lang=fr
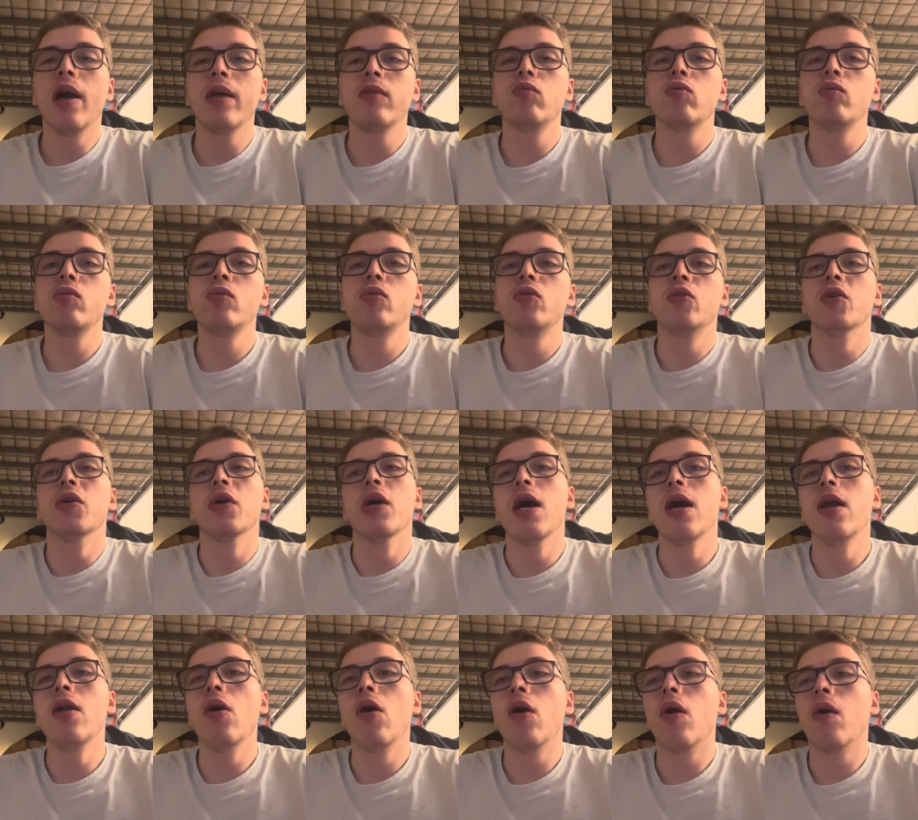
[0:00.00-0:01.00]
à tous.
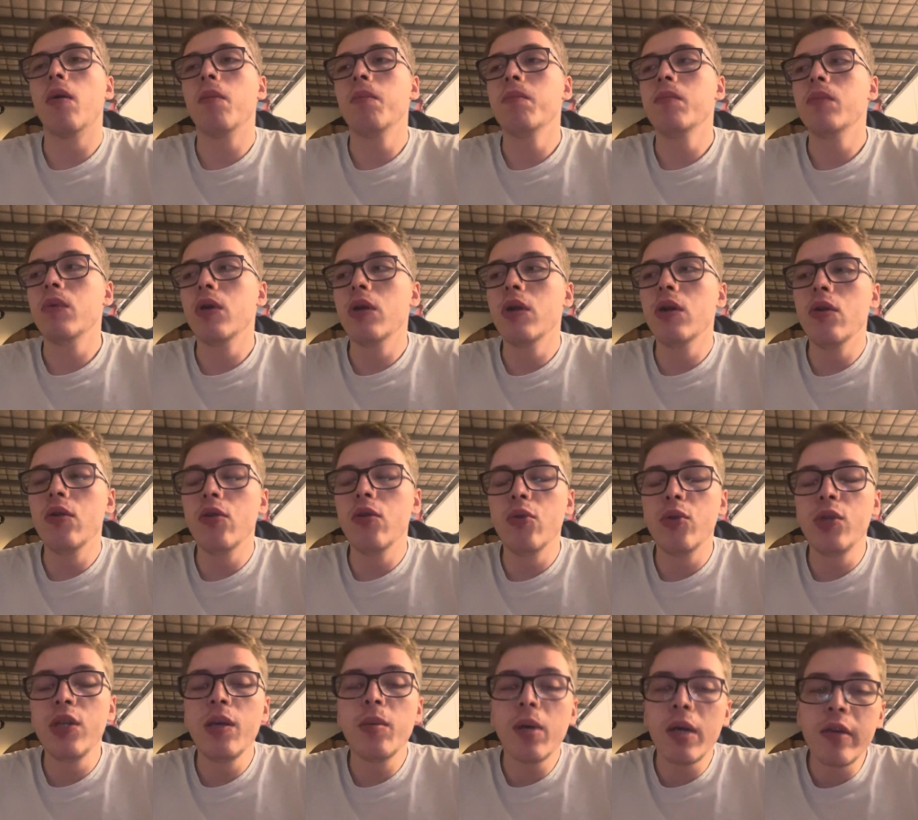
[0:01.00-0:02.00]
Alors, le
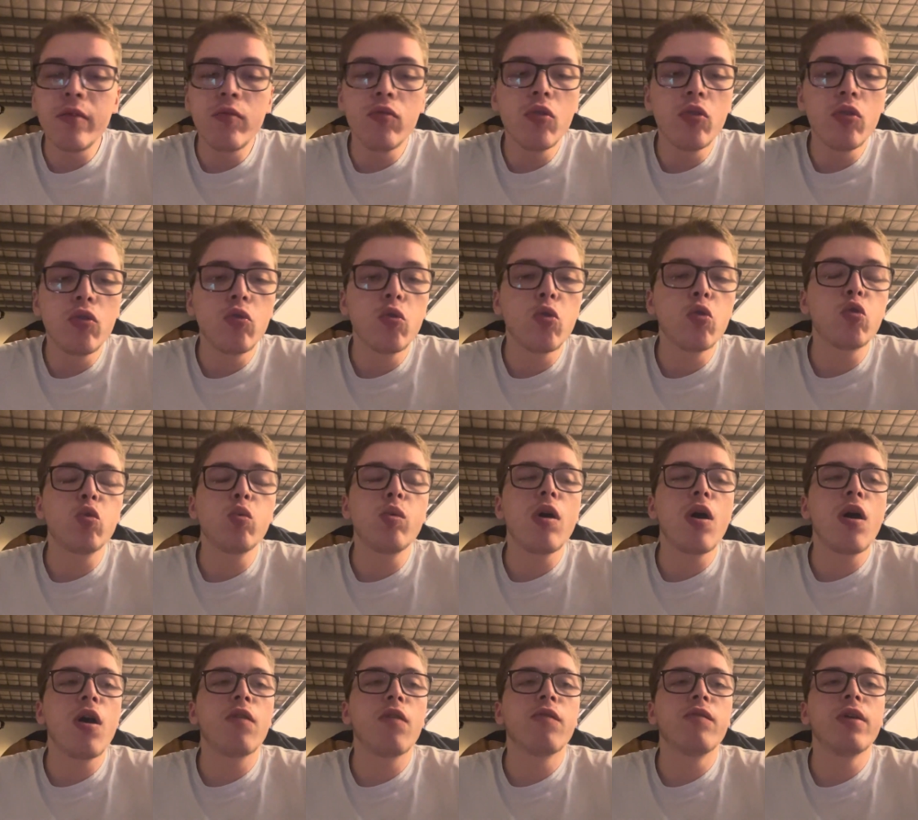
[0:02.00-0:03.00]
débrief de ce
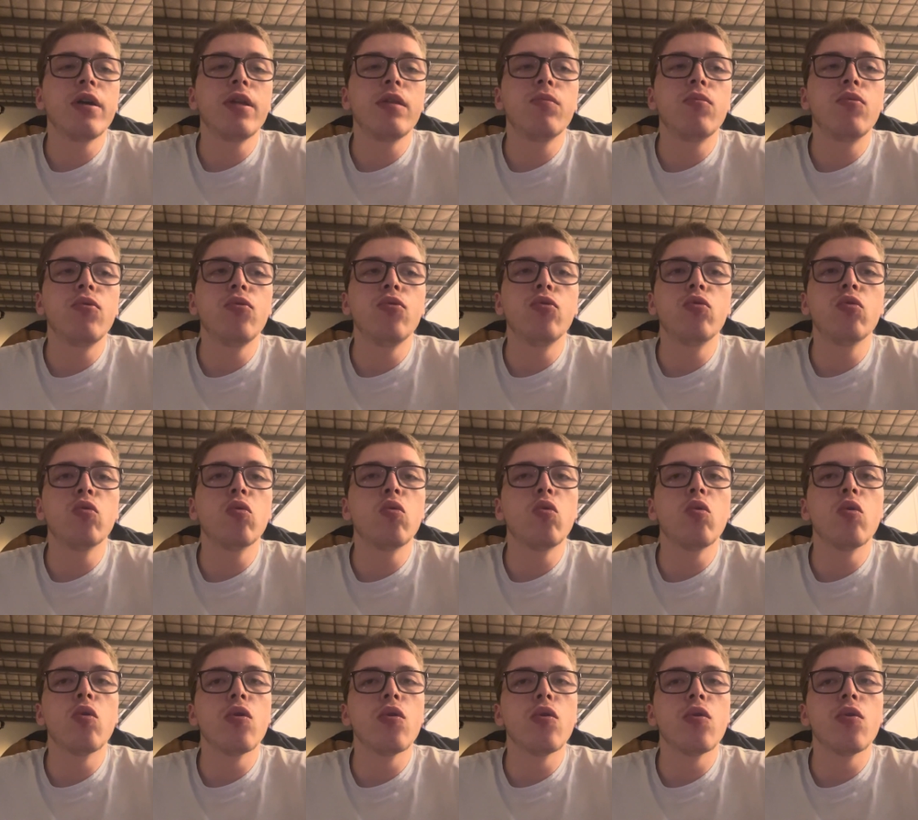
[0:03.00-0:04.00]
soir va être
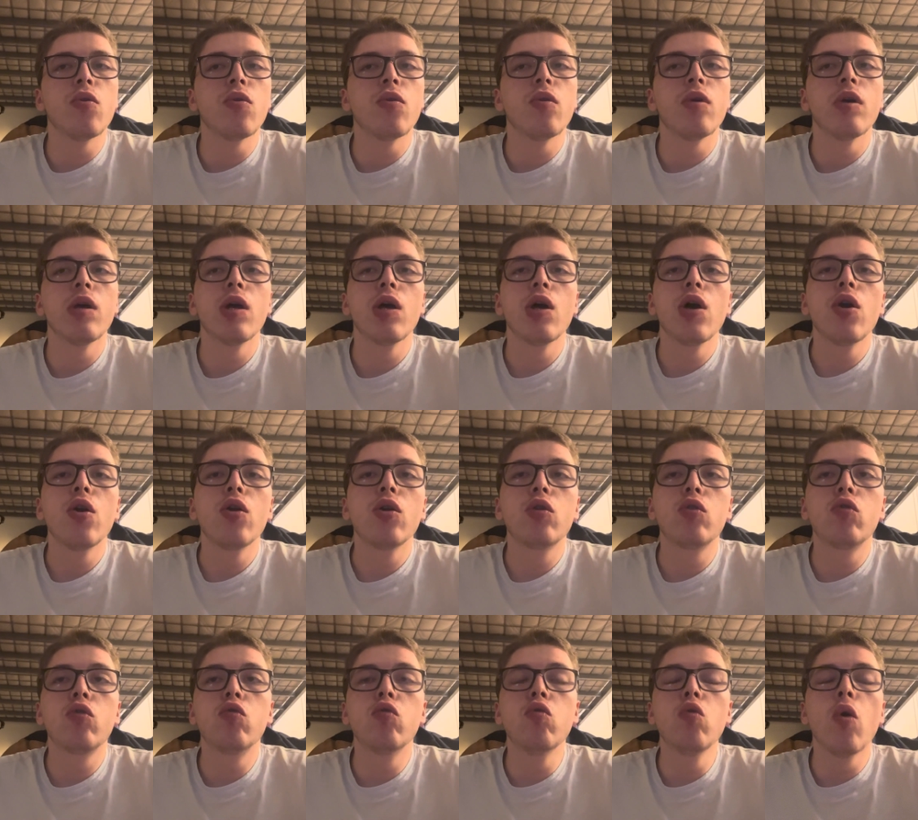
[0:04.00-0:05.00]
plutôt euh,
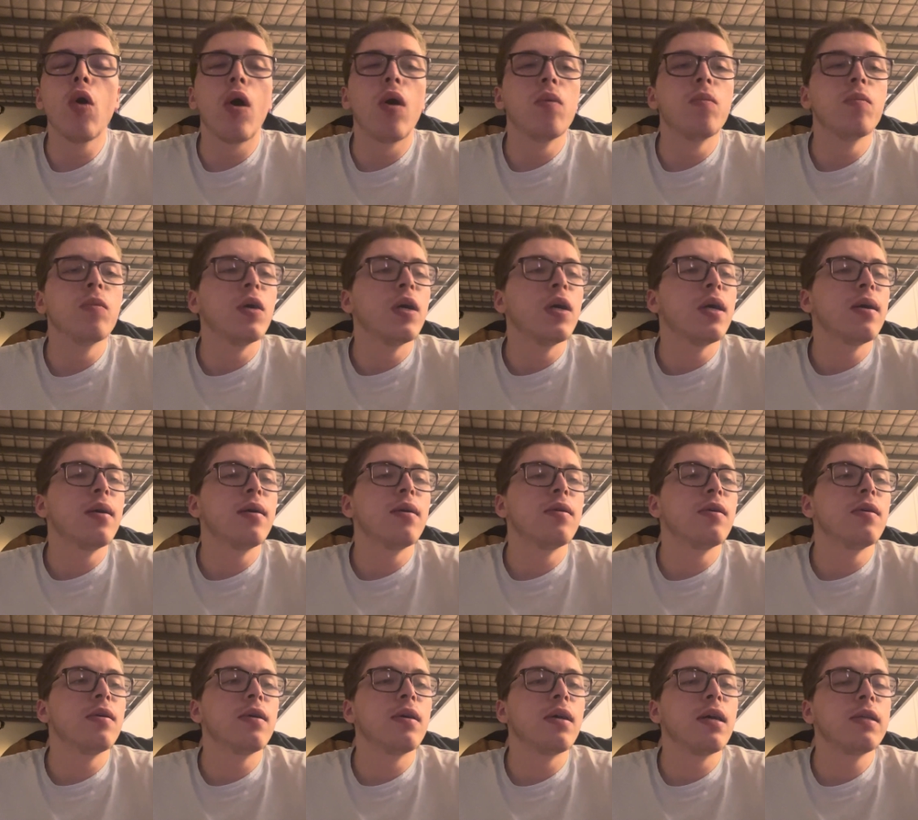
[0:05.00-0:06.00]
court, hein,
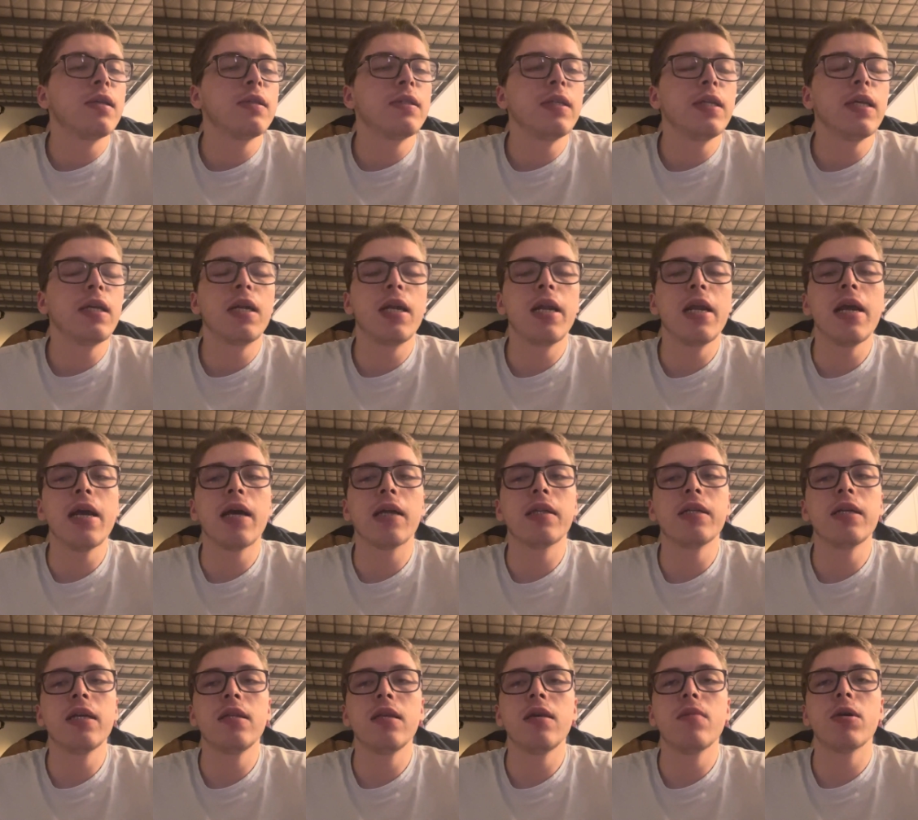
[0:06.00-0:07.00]
euh, assez clair,
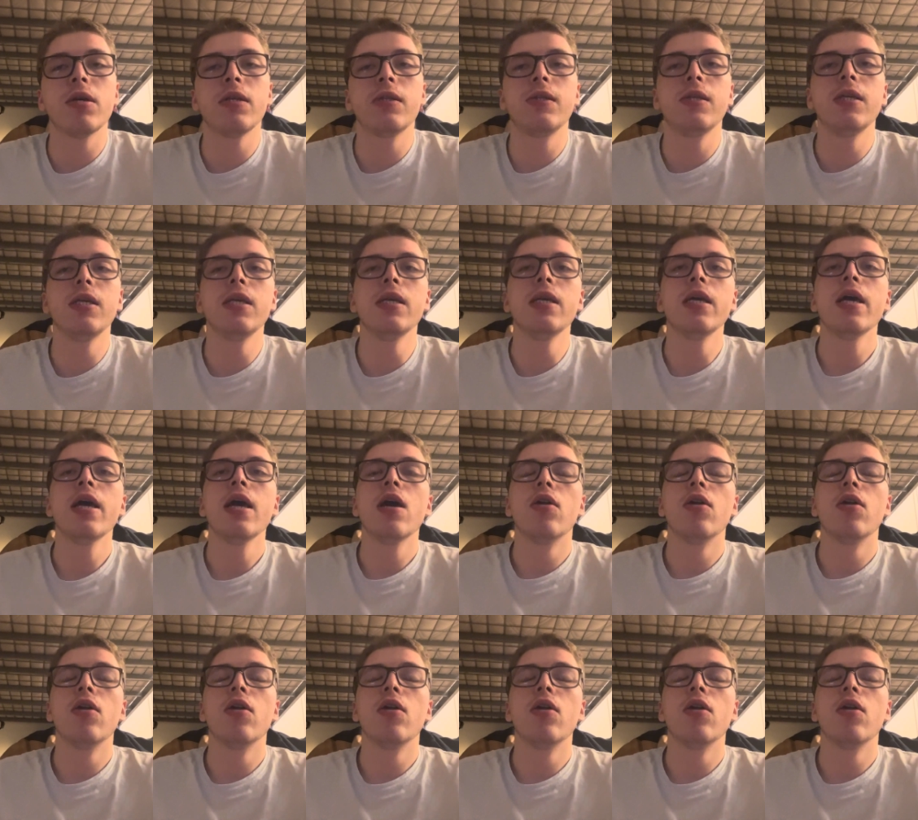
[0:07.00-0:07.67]
net et précis.